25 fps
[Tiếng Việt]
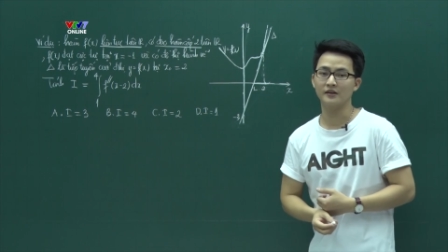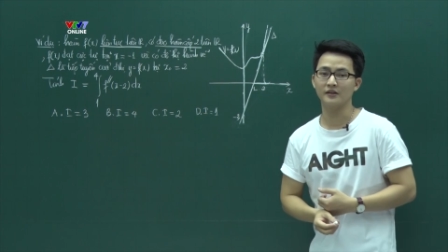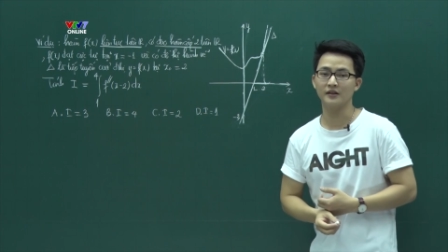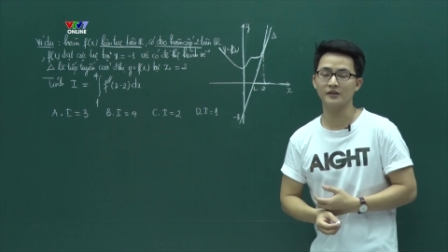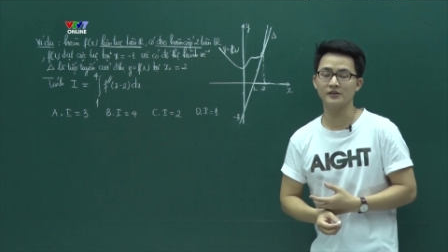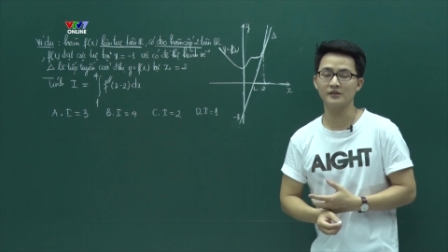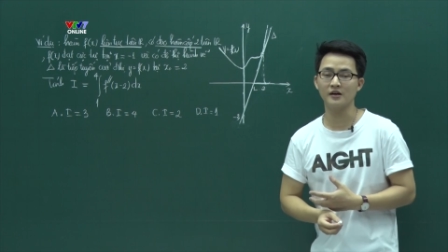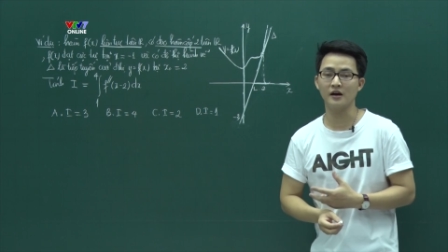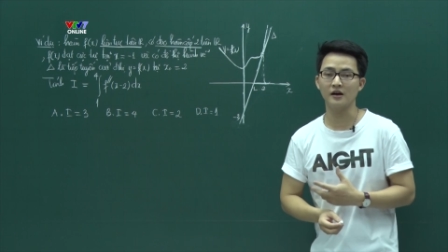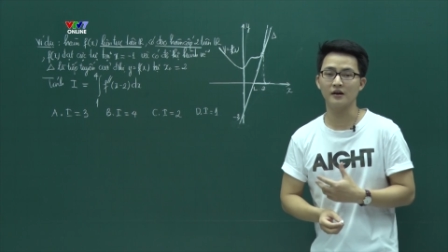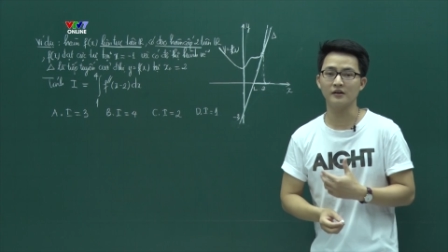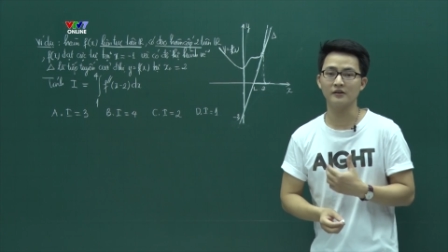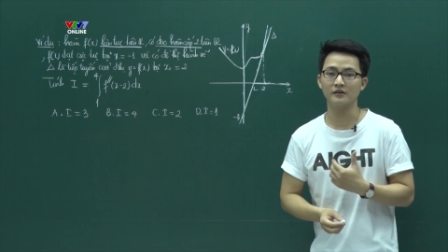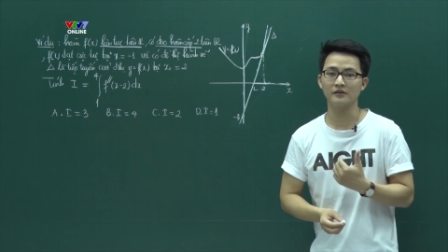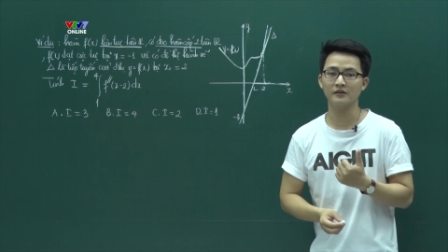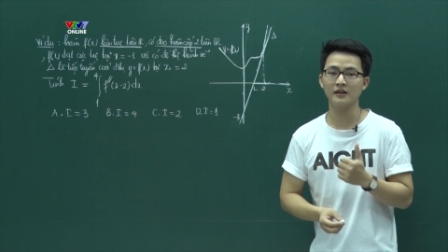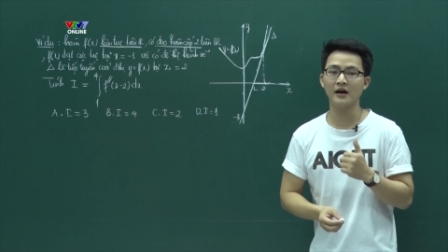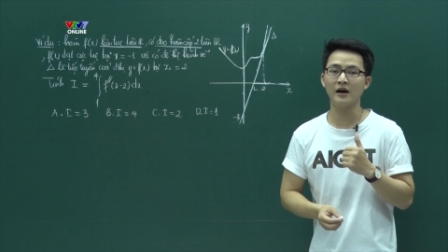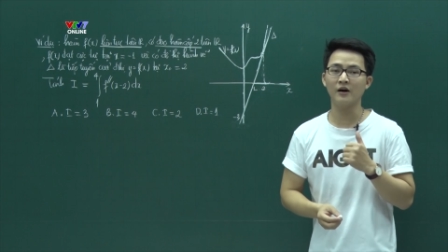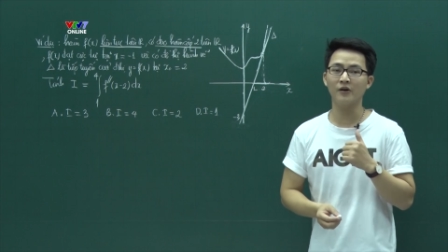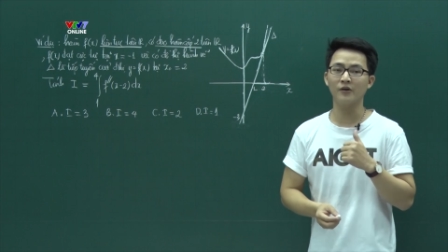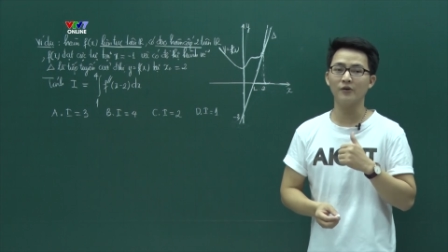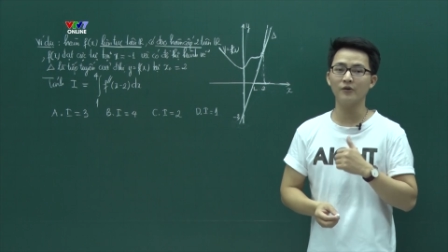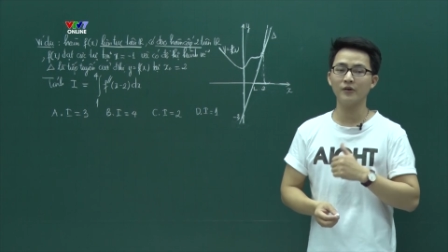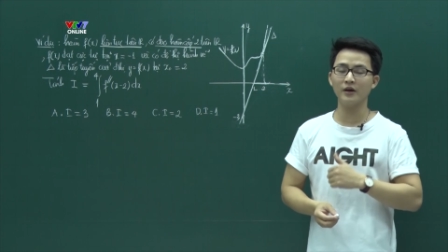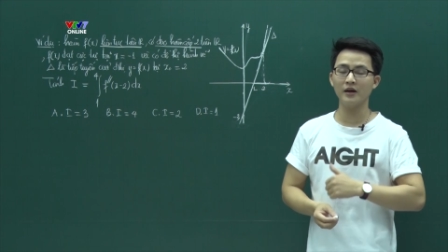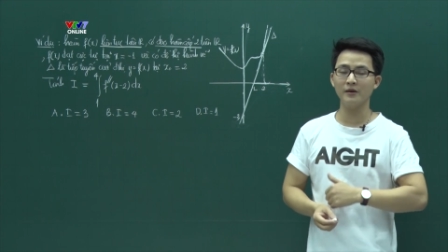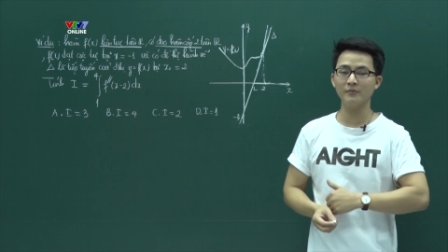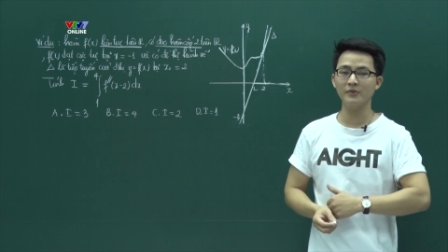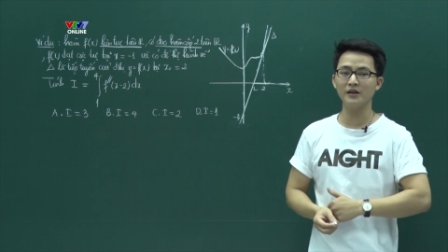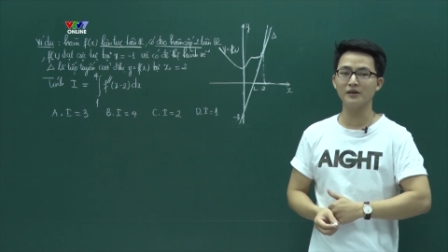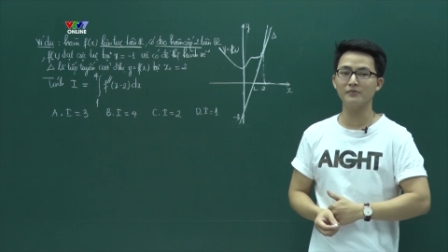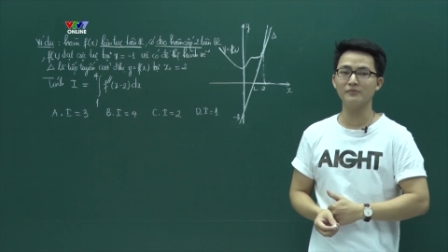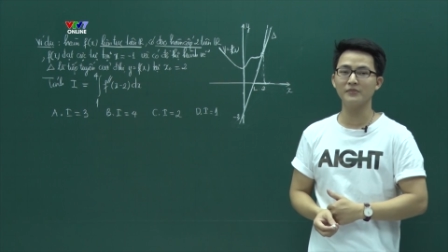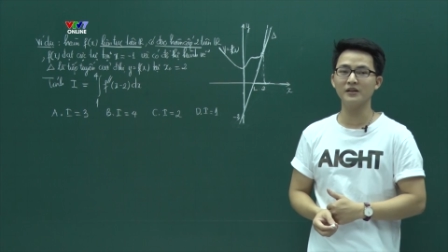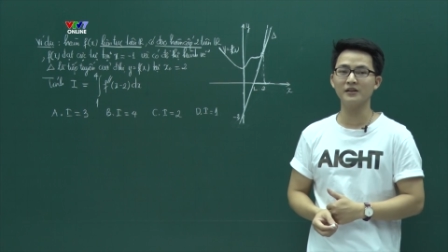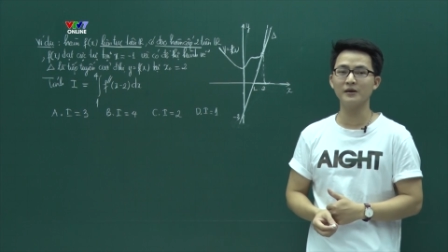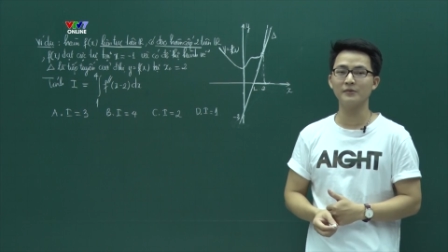được chưa? Nào, ok
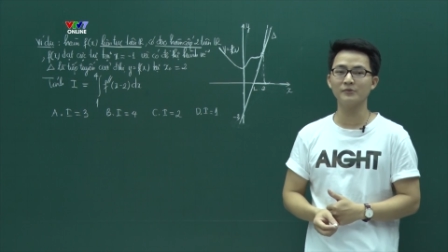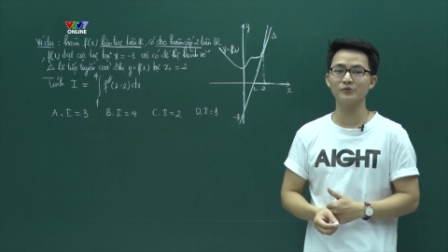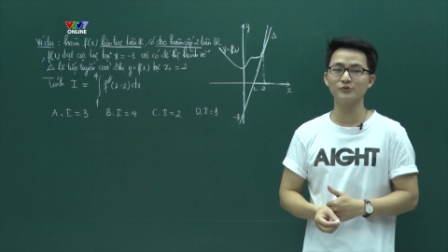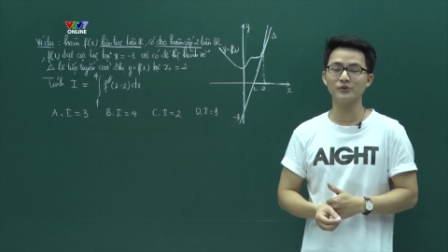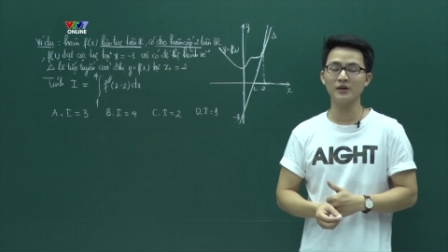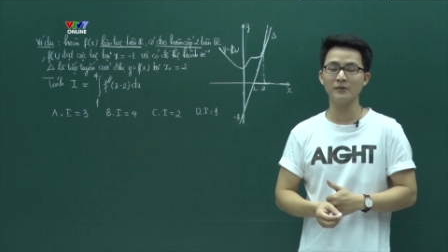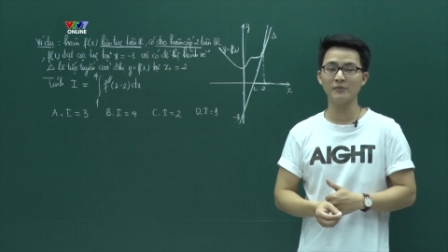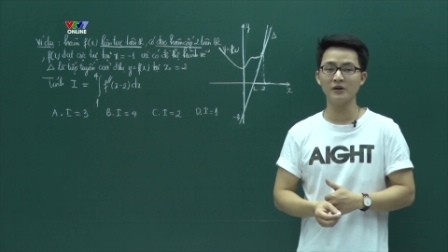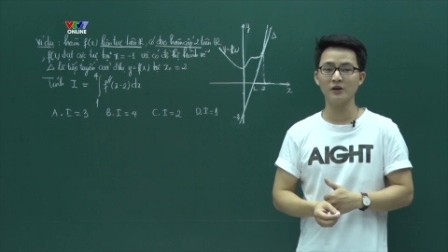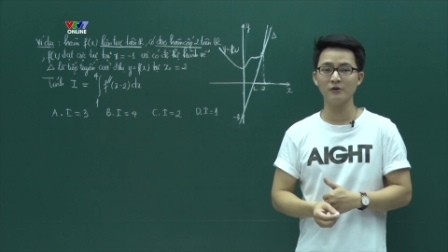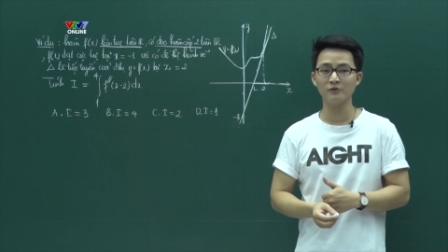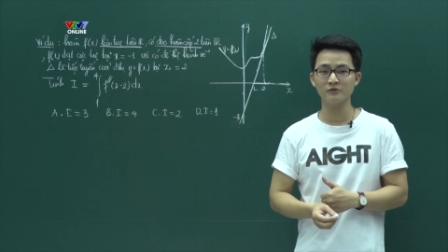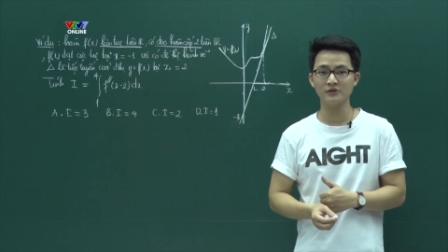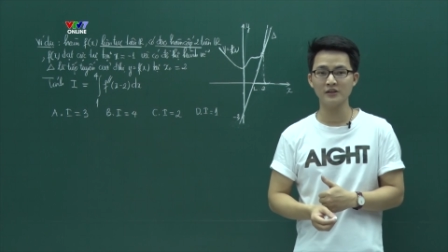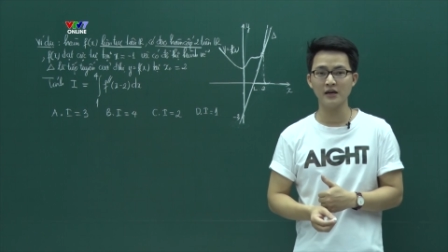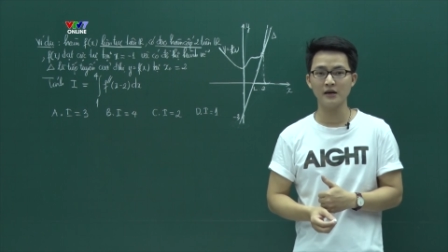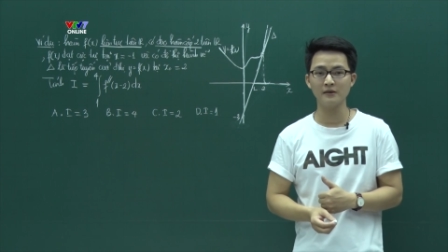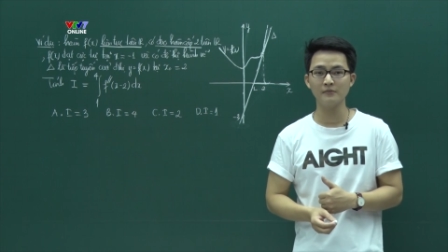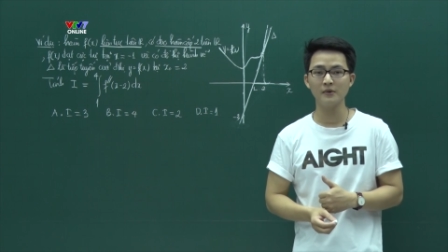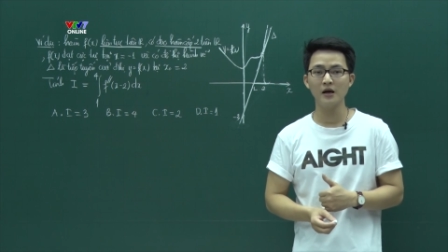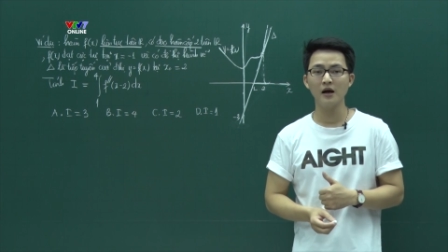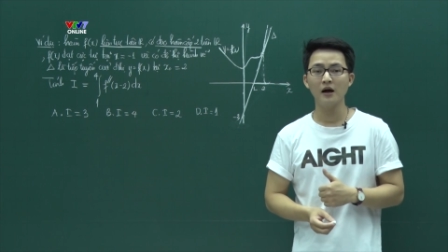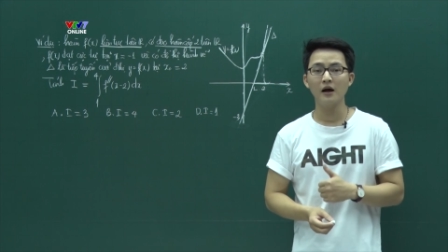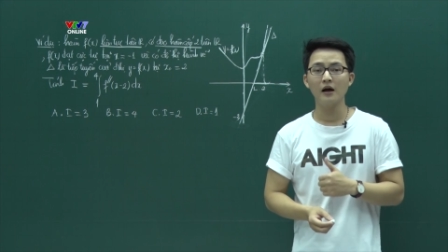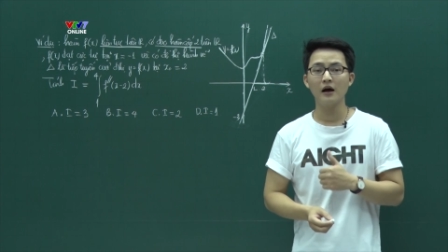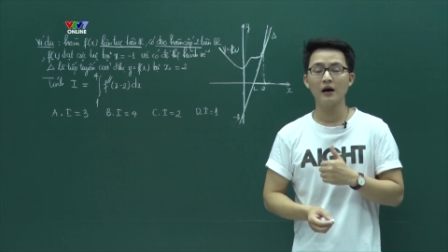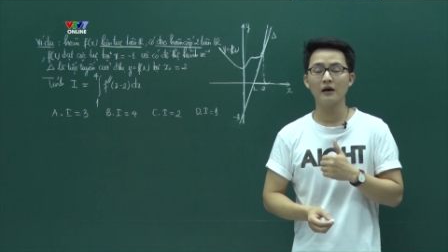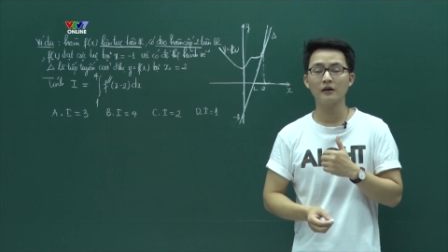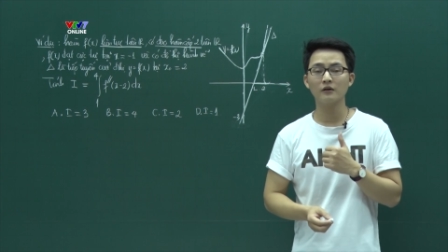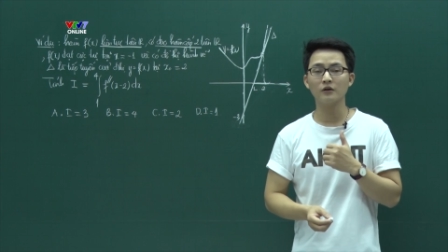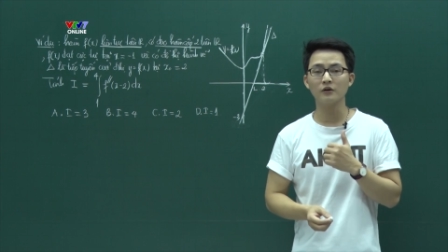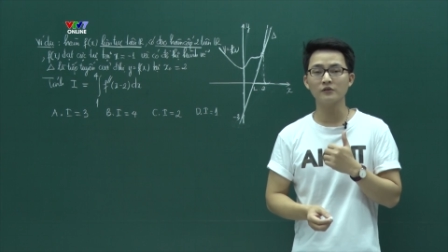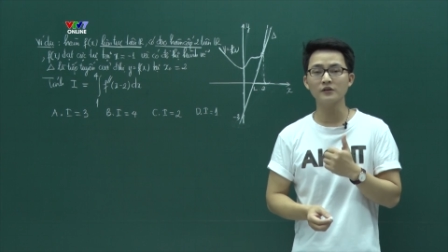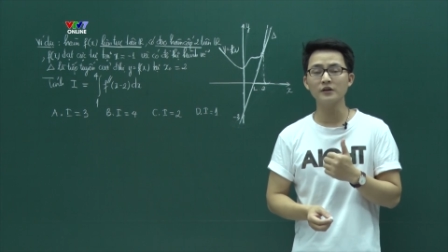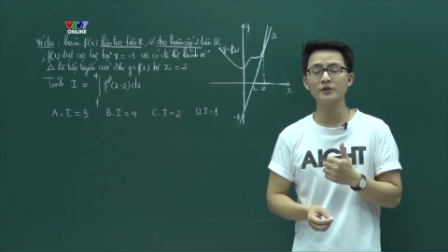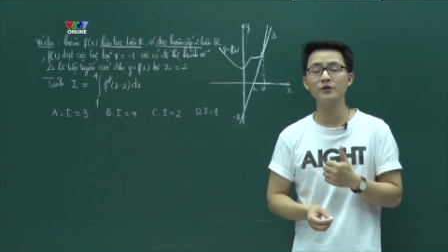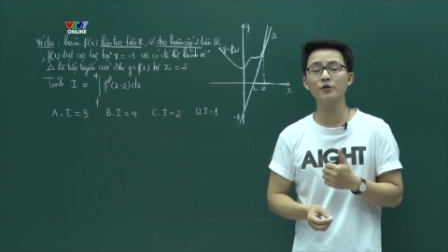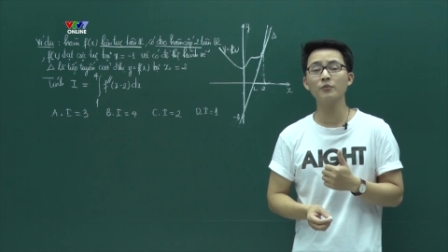mình bây giờ chúng ta bắt đầu xem. À,
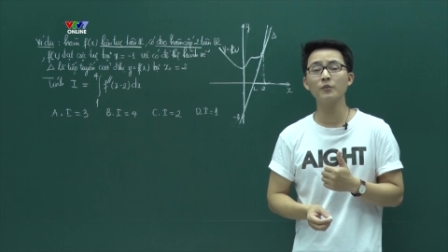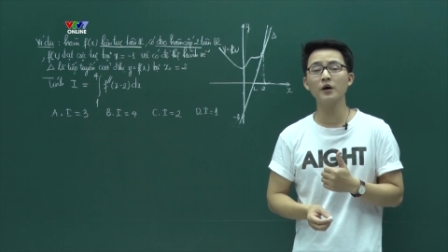có rất